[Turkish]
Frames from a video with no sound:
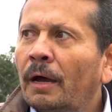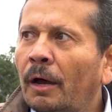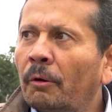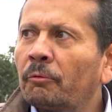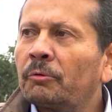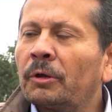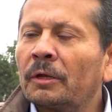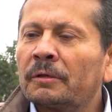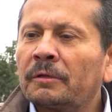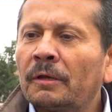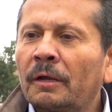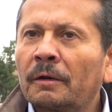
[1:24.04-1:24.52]

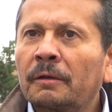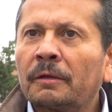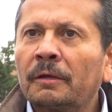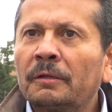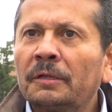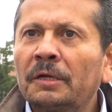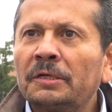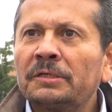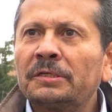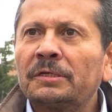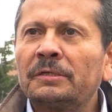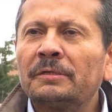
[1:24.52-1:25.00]
Avukat
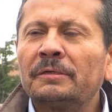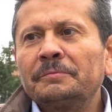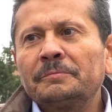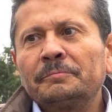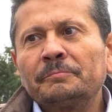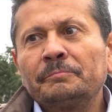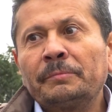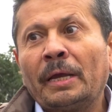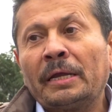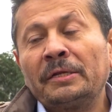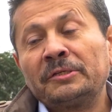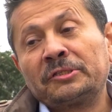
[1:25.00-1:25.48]
arkadaş.
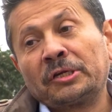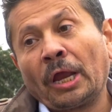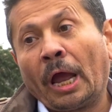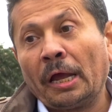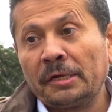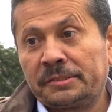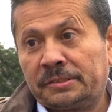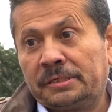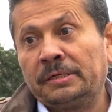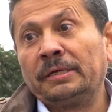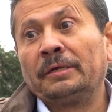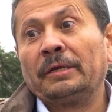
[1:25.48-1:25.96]
Ben
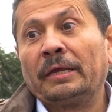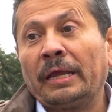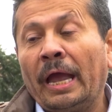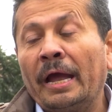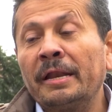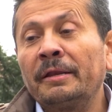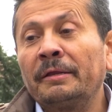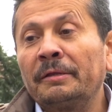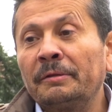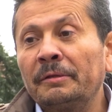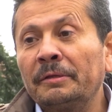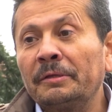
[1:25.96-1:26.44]
şahsi
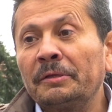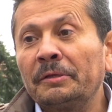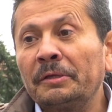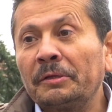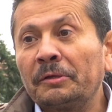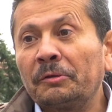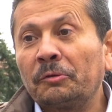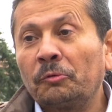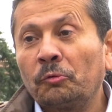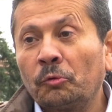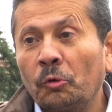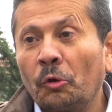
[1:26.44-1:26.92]
yani
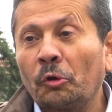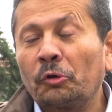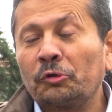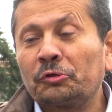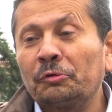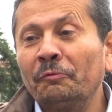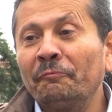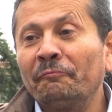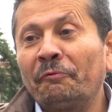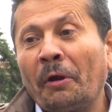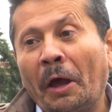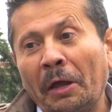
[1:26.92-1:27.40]

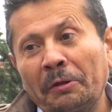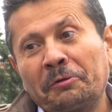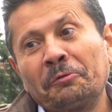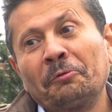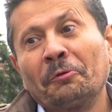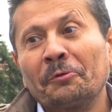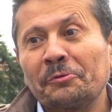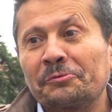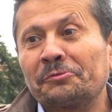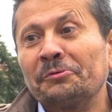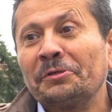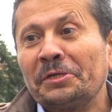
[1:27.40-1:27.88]
görüşüm
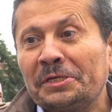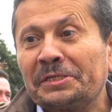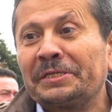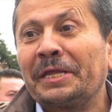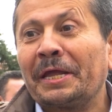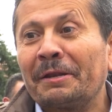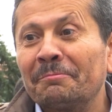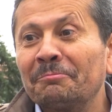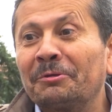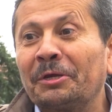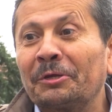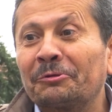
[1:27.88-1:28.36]
Fatih olsun
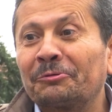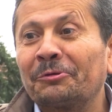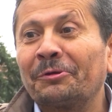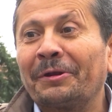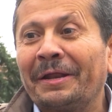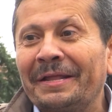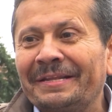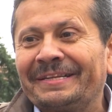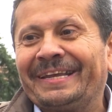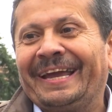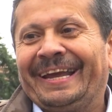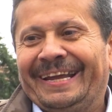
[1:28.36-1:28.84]
isterim
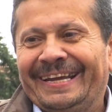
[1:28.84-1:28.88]
Keçören'de.